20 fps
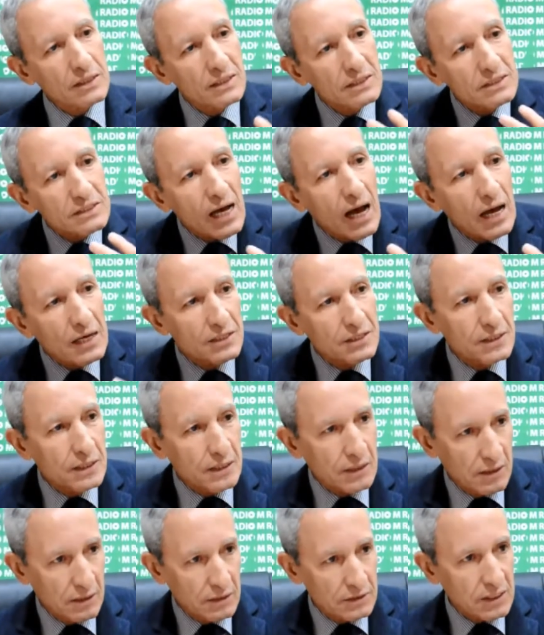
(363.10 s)
qui ça a
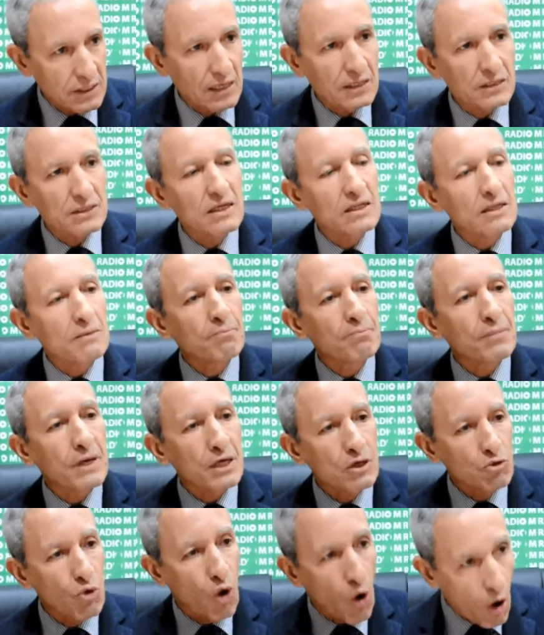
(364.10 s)
aidé Ça a aidé les
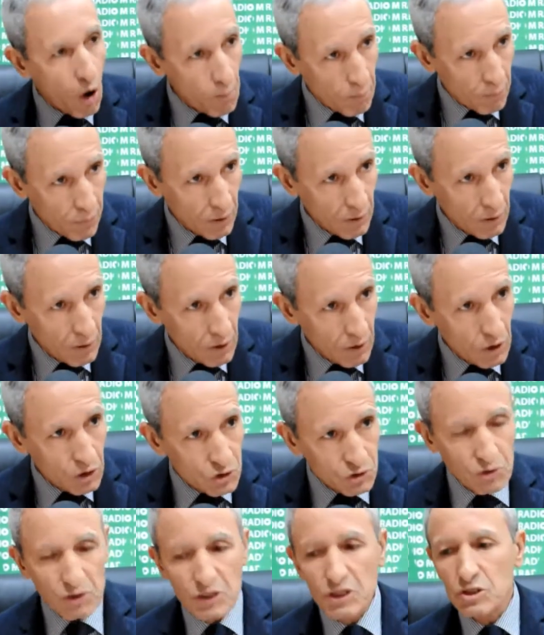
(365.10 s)
pays d'Europe
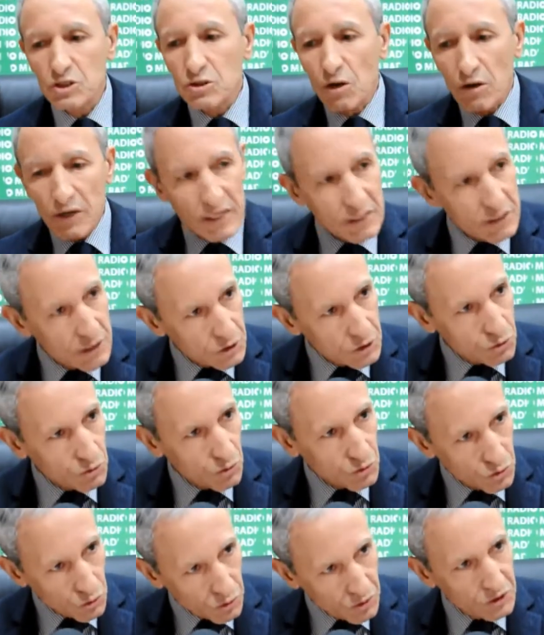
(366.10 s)
ceux qui sont en récession,
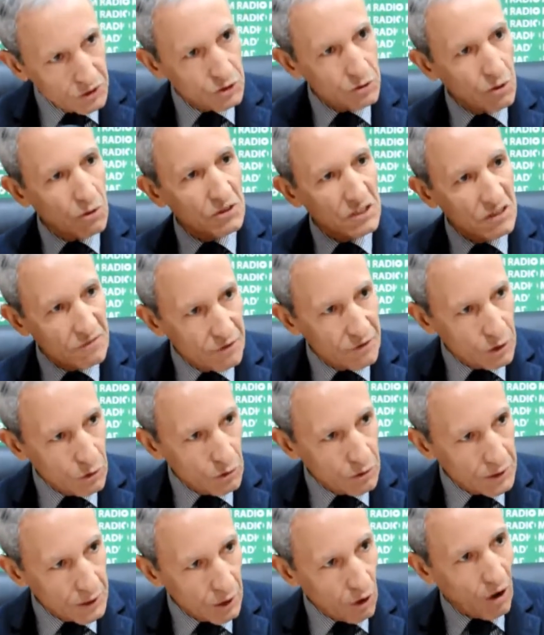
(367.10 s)
ceux qui sont en
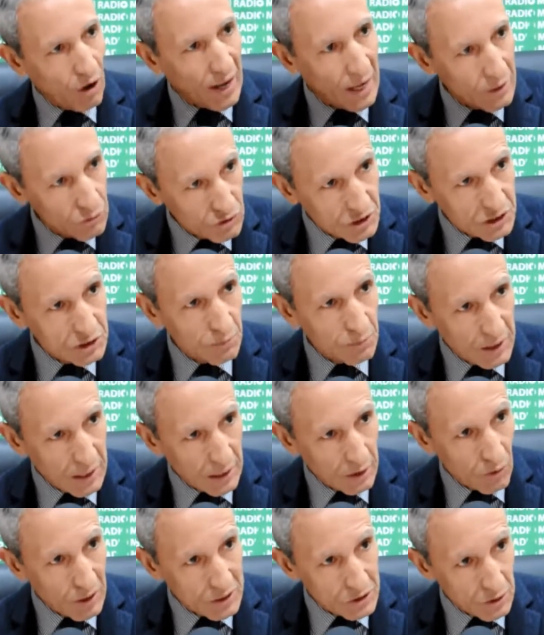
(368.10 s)
difficulté, en ralentissement de la
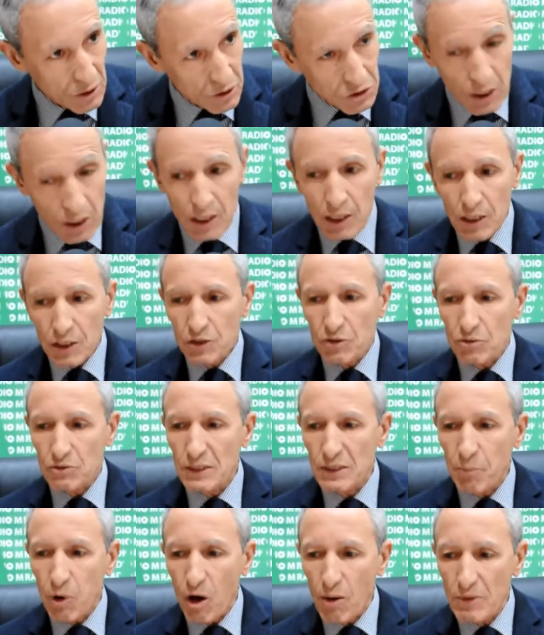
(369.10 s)
croissance, qui ont
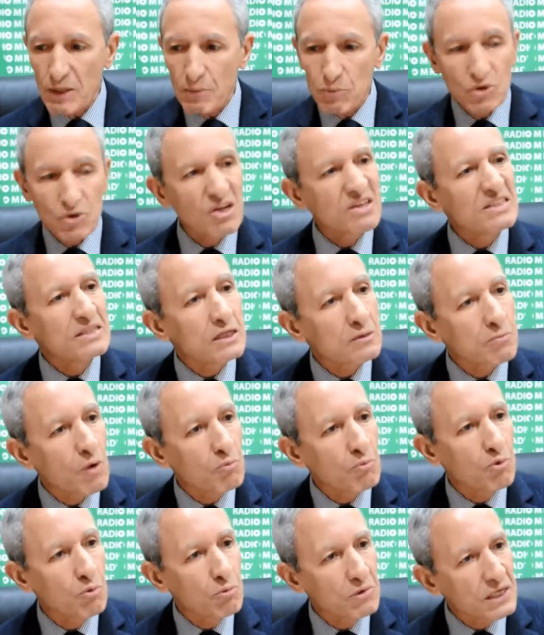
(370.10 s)
des problèmes d'endettement
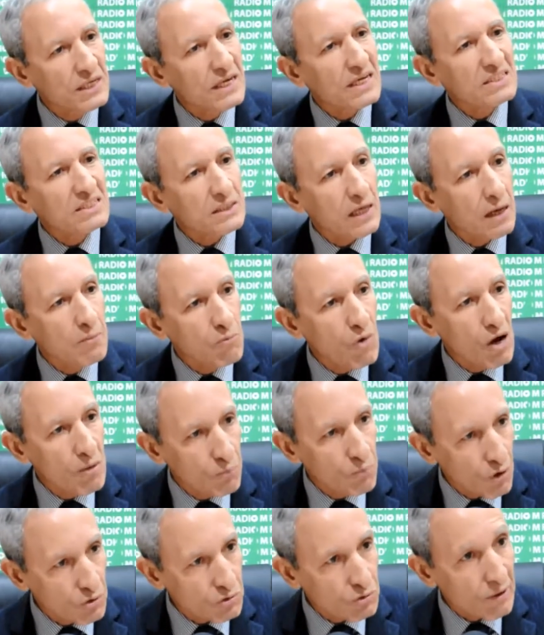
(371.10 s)
public extrêmement
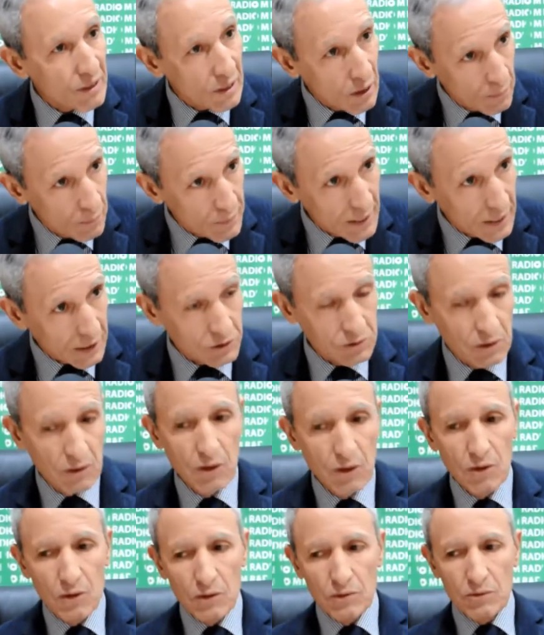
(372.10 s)
importants et complexes.
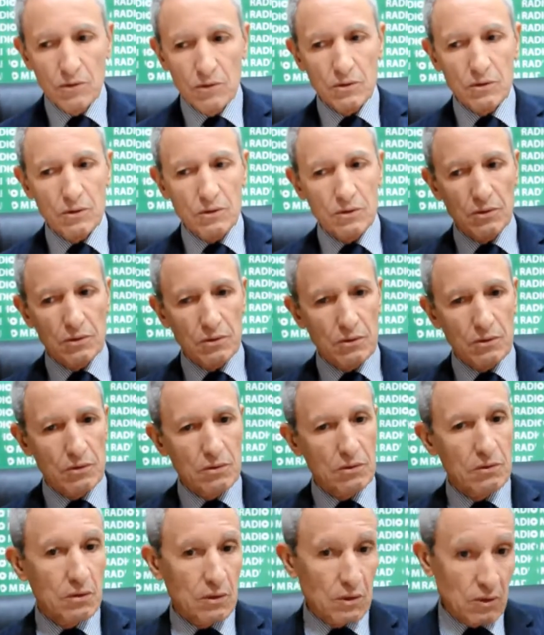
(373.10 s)
Donc, euh,
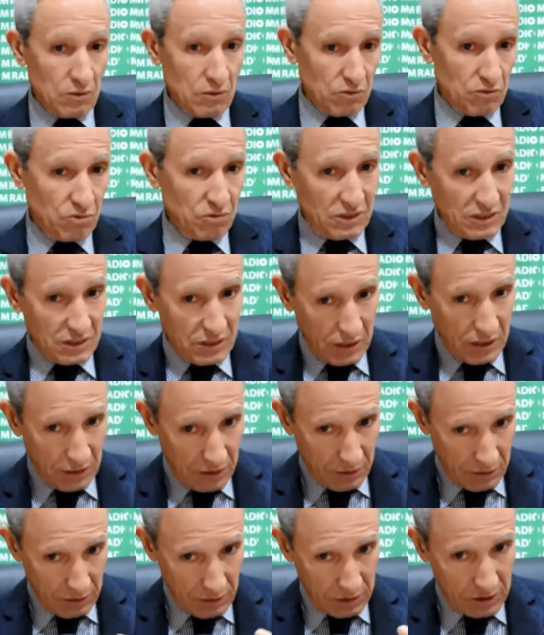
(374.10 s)
toute
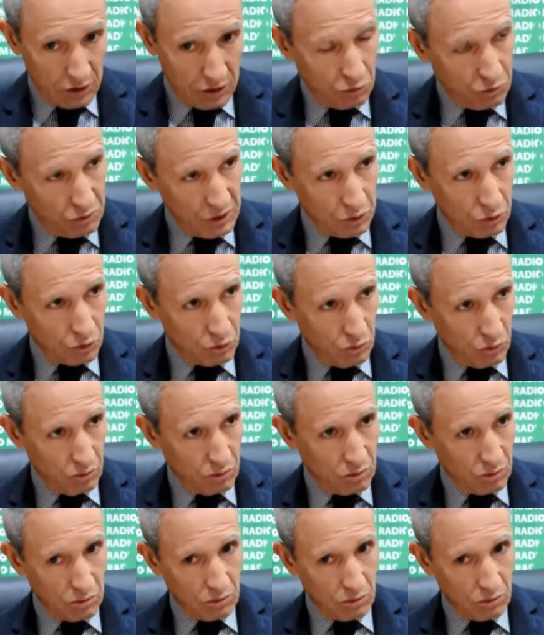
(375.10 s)
cette situation,